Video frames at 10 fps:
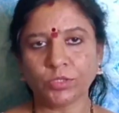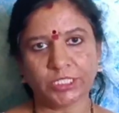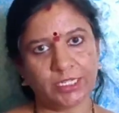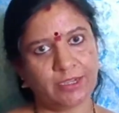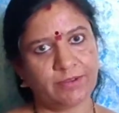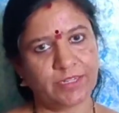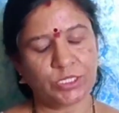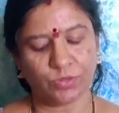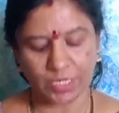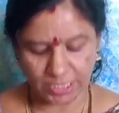కుషన్
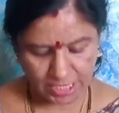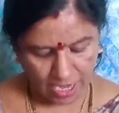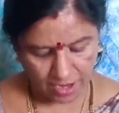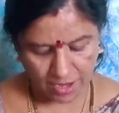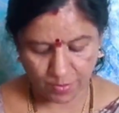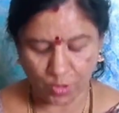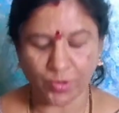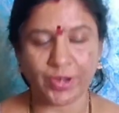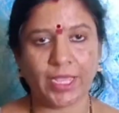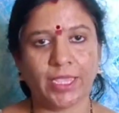కవర్స్ కూడా చాలా
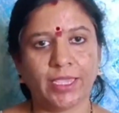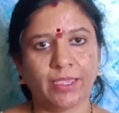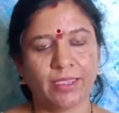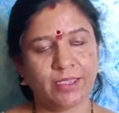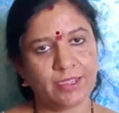బాగున్నాయి